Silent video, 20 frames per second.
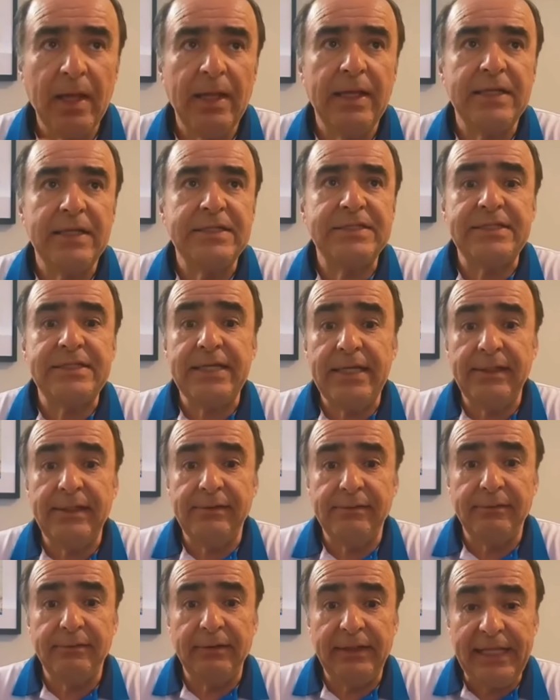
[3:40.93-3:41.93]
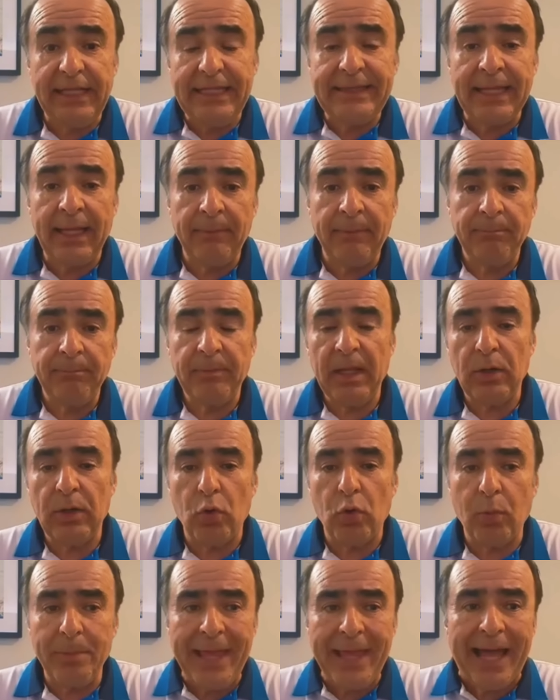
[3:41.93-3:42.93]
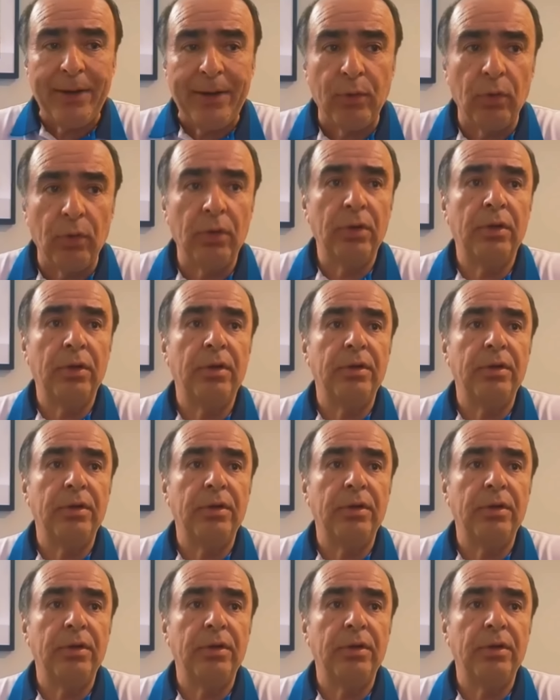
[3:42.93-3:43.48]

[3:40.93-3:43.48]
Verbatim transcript: sin Dita, el colombiano,